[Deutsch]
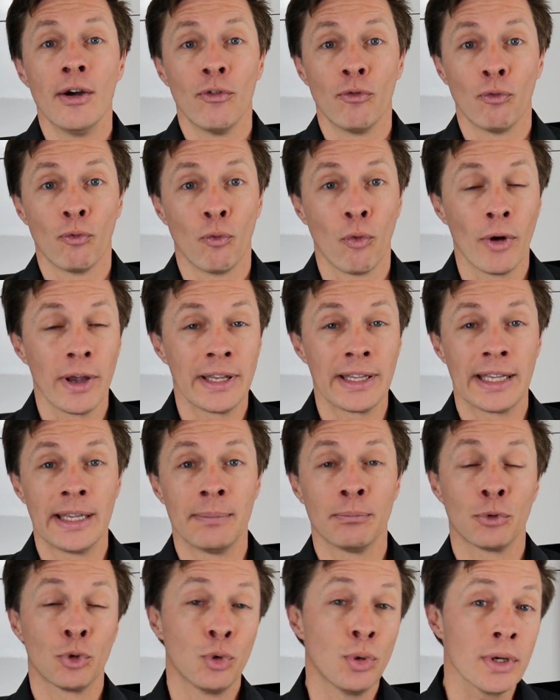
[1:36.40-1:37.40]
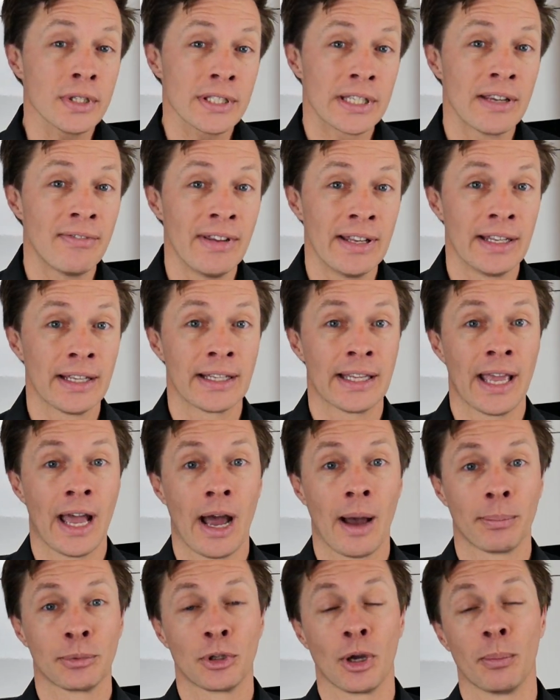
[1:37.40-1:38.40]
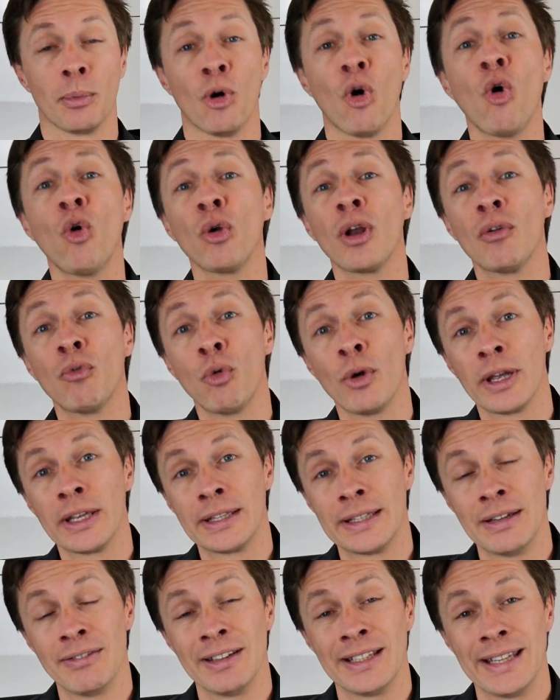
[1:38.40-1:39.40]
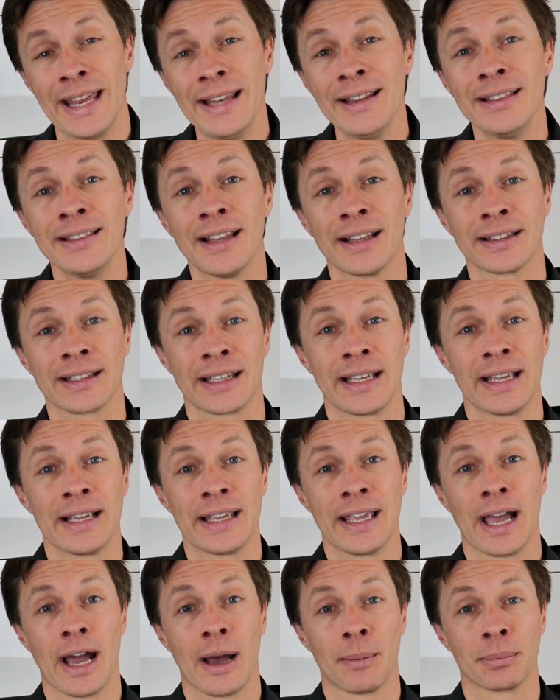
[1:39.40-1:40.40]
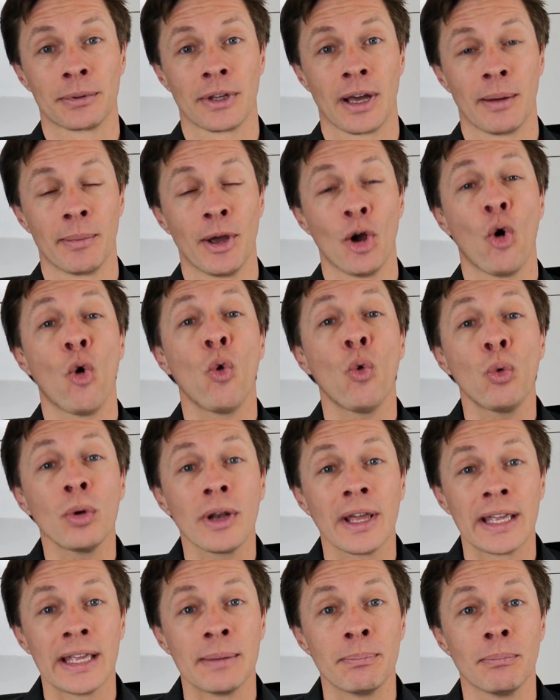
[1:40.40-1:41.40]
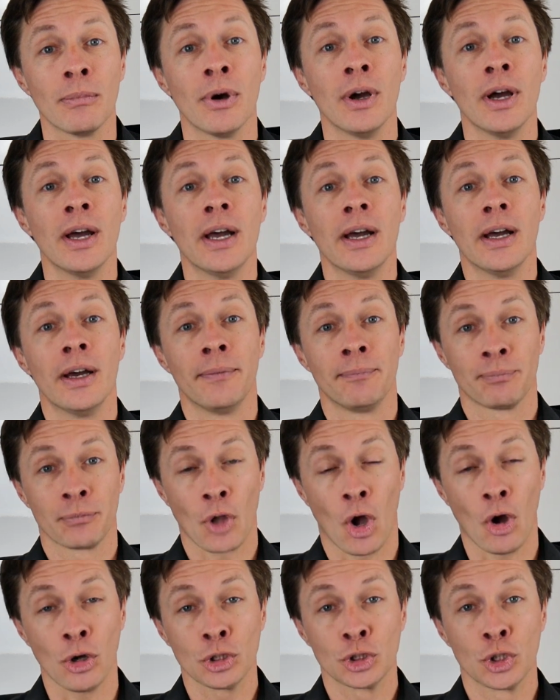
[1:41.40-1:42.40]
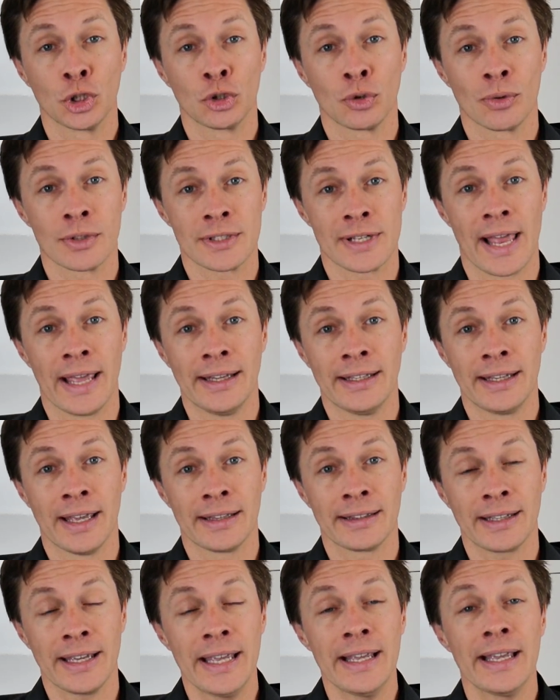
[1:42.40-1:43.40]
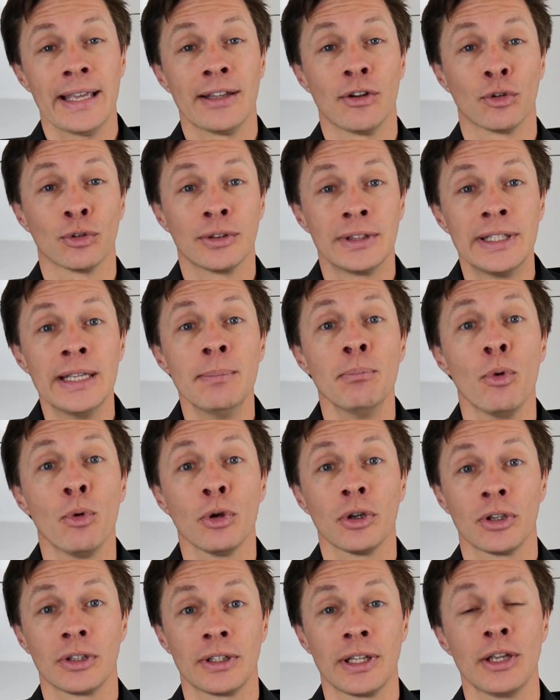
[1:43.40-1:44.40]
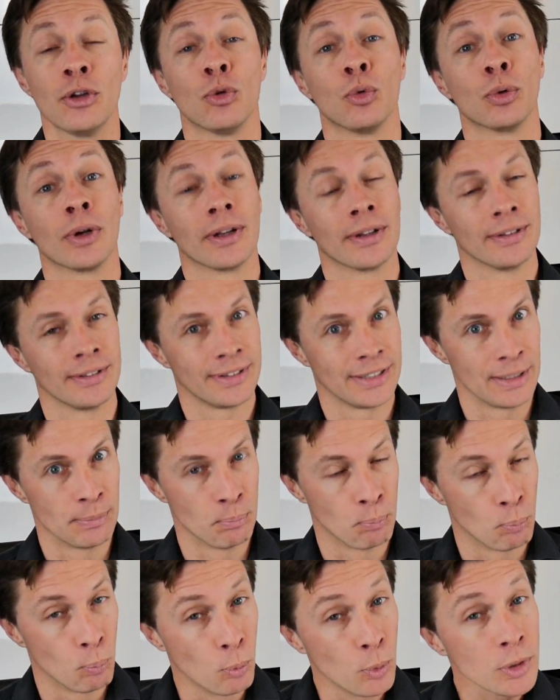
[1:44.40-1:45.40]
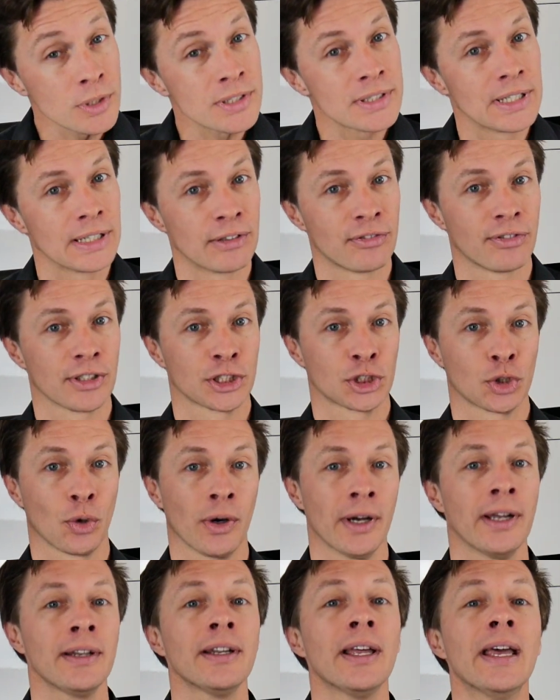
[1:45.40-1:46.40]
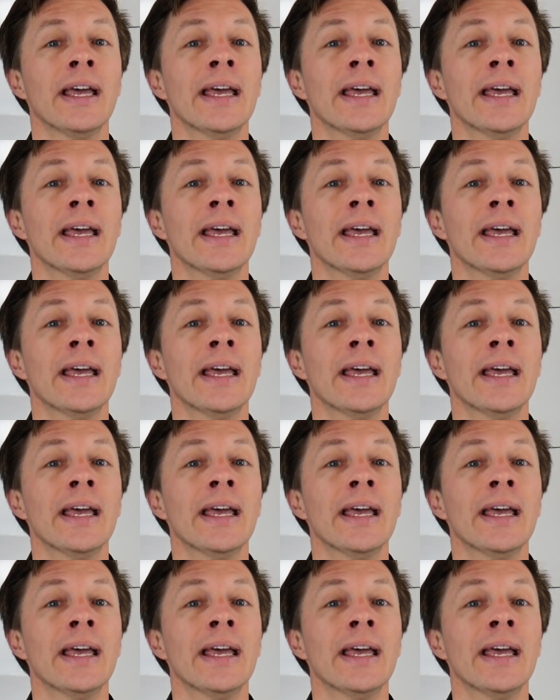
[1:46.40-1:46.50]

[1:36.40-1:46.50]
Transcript: wo ich eben Kursgewinne gehabt habe oder wo ich Dividendenerträge gehabt habe oder eben ausschüttungsgleiche Erträge und die möchte oder die muss ich versteuern,